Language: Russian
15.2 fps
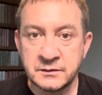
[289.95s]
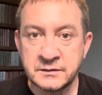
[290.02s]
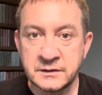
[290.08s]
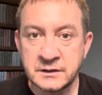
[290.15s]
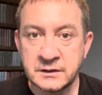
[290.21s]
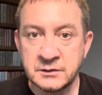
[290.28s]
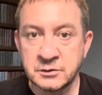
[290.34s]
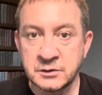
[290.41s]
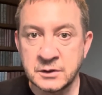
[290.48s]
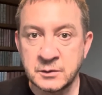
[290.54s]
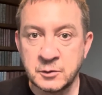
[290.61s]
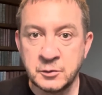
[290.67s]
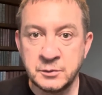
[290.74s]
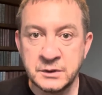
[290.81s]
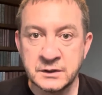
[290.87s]
всех его там
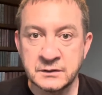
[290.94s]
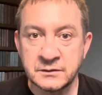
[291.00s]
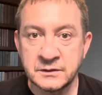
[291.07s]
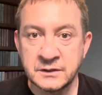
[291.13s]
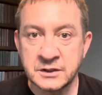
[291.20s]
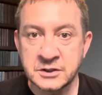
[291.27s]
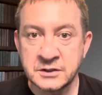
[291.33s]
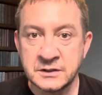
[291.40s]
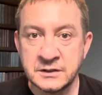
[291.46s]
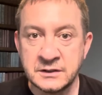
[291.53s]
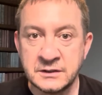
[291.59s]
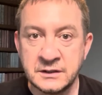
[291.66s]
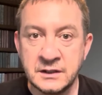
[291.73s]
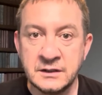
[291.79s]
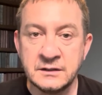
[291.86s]
кумиров, даже до
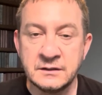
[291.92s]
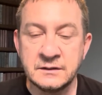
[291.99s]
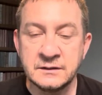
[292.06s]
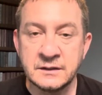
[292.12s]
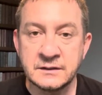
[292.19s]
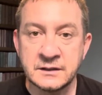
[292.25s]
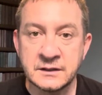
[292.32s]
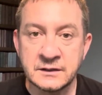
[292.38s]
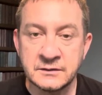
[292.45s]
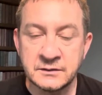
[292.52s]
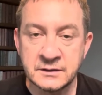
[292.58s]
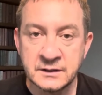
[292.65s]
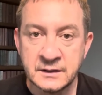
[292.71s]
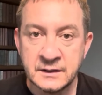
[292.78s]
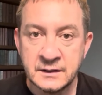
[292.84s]
Екатерины не дотягивает.